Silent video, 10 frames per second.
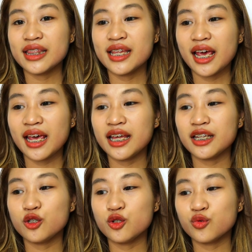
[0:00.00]

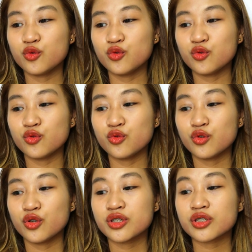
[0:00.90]
Then, yung
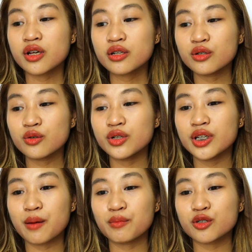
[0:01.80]
Sun Glow,
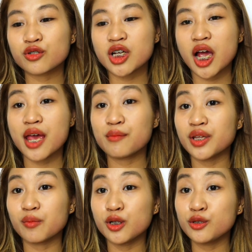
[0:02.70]
ginamit ko siya
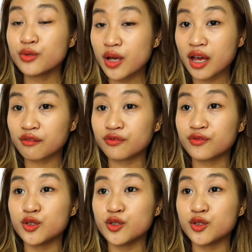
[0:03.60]
MWF.